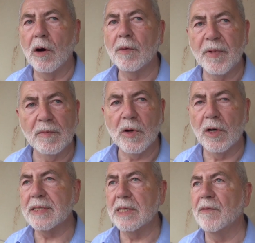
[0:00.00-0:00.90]
auch beim
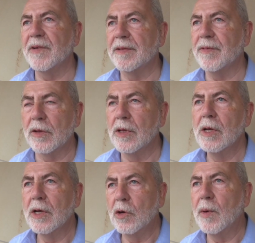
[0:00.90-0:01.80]
Kostenaufwand von
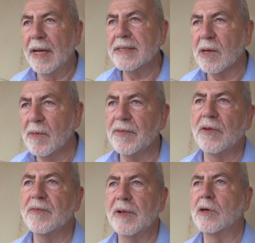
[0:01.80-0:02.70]
über
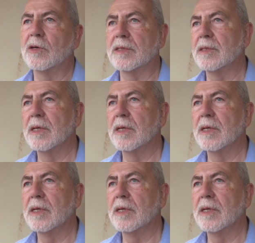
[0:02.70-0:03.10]
1,5 Millionen.